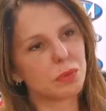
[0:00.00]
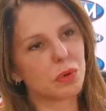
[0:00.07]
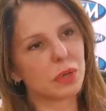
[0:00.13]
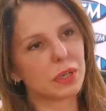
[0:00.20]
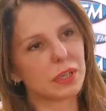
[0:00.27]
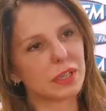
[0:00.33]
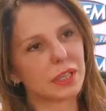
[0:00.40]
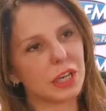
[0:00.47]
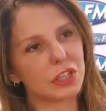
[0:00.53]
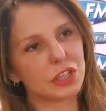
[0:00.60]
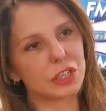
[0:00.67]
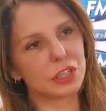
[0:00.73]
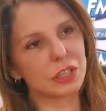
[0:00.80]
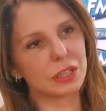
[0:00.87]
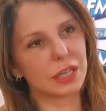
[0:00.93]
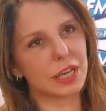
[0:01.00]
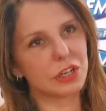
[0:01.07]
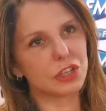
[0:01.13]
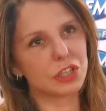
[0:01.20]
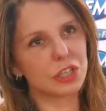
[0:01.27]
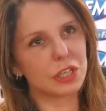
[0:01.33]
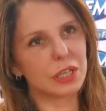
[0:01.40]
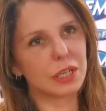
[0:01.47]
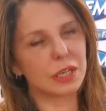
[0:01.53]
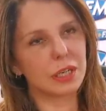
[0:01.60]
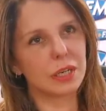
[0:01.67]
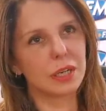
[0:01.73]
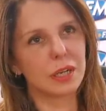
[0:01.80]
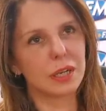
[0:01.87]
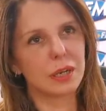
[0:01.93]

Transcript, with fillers: pour cacher, cacher,